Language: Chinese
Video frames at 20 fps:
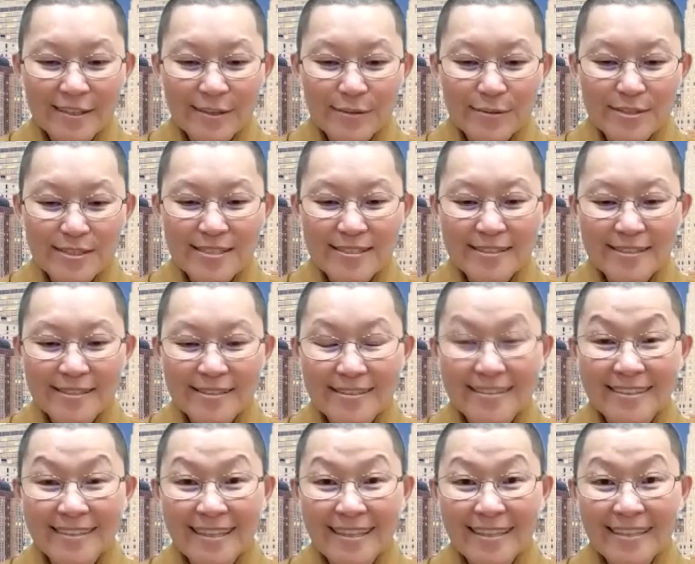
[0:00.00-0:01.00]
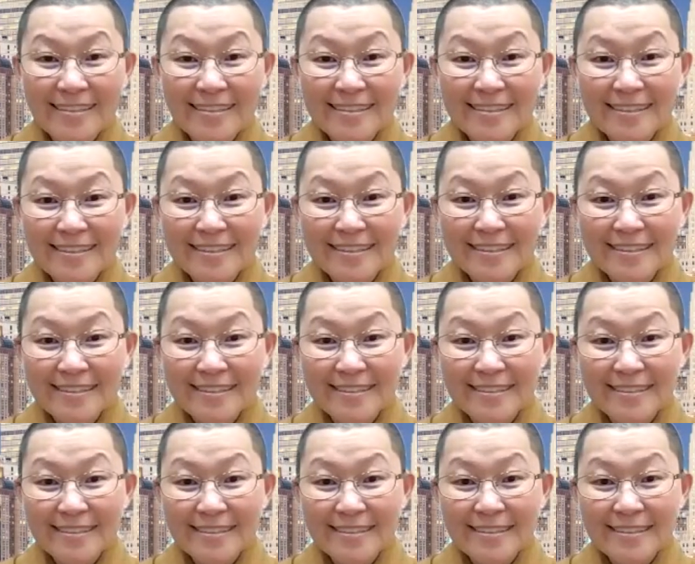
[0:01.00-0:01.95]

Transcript: 后我记得，呃，